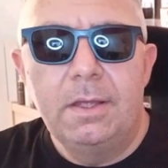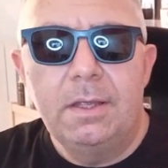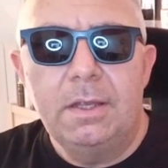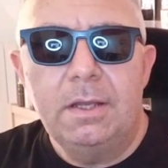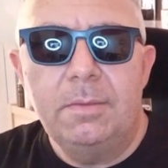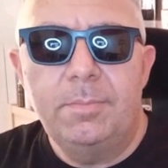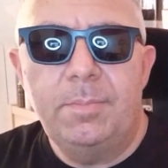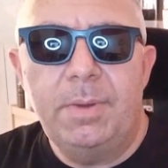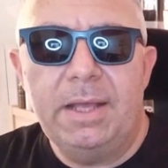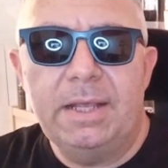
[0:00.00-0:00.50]

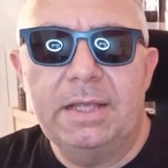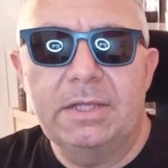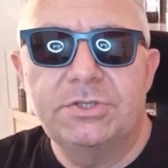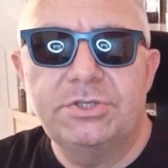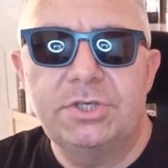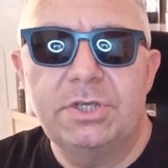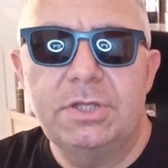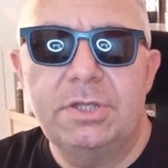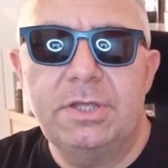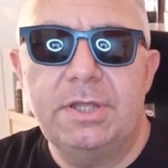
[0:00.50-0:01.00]
il
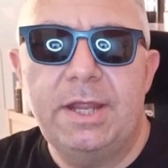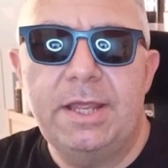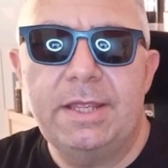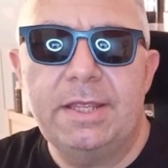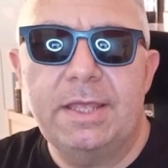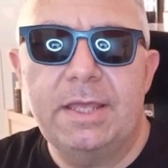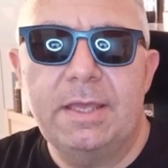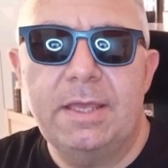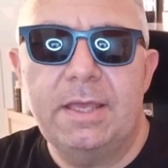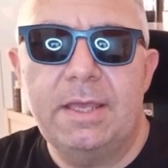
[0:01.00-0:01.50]
packaging
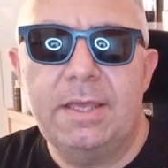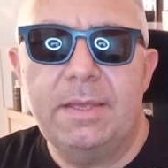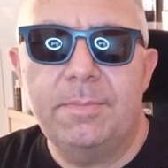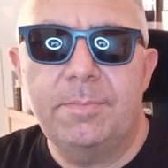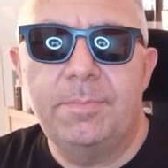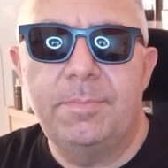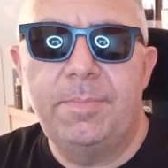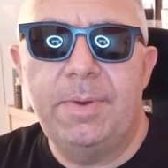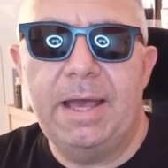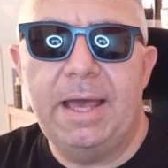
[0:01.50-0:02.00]
direi
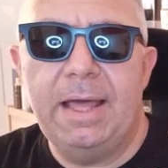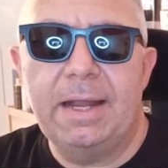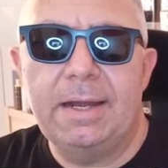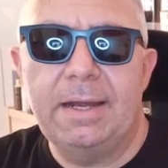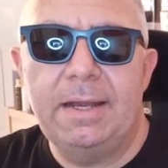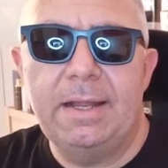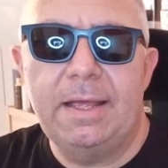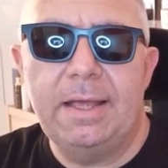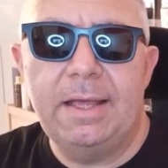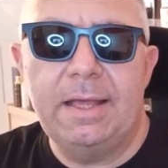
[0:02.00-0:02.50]
che
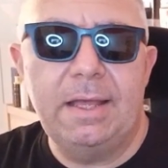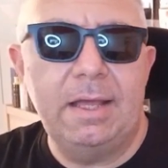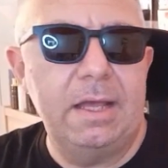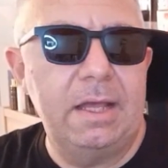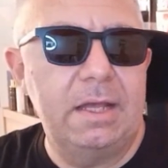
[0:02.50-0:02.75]
parla